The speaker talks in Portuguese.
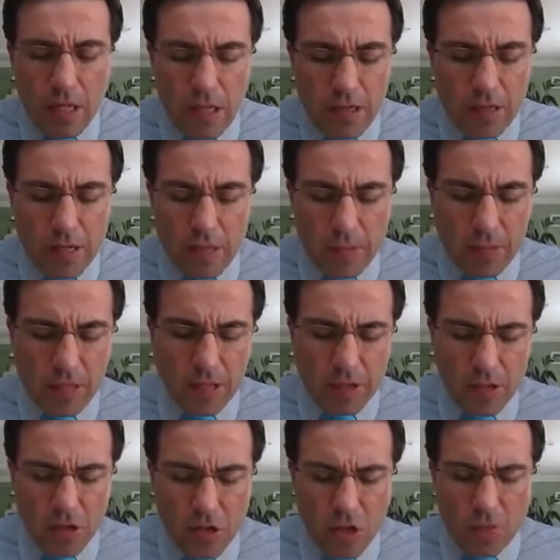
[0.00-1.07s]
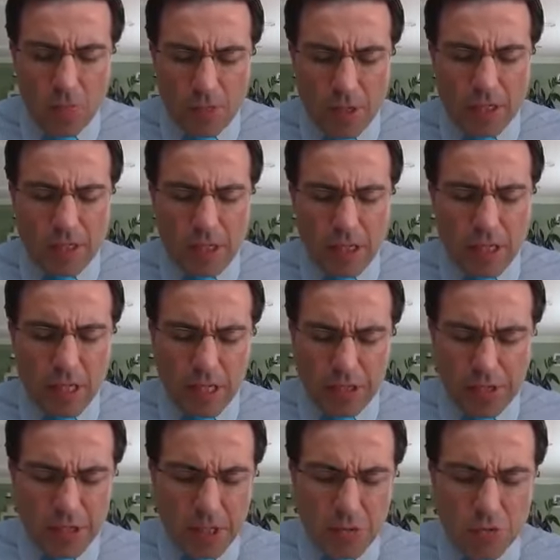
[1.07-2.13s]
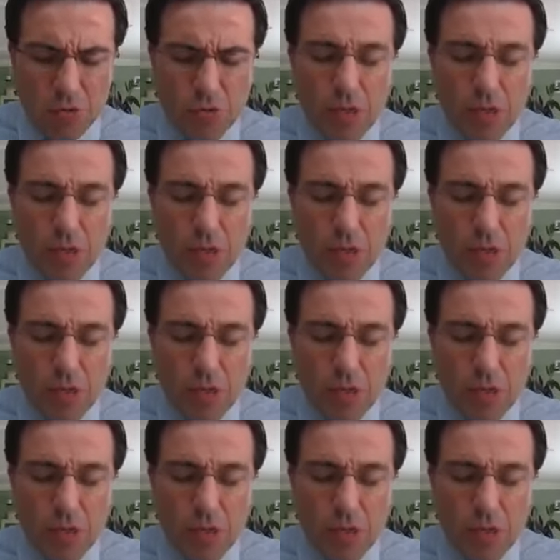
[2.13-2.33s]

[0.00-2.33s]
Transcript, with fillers: inteiramente para ti, que és Deus.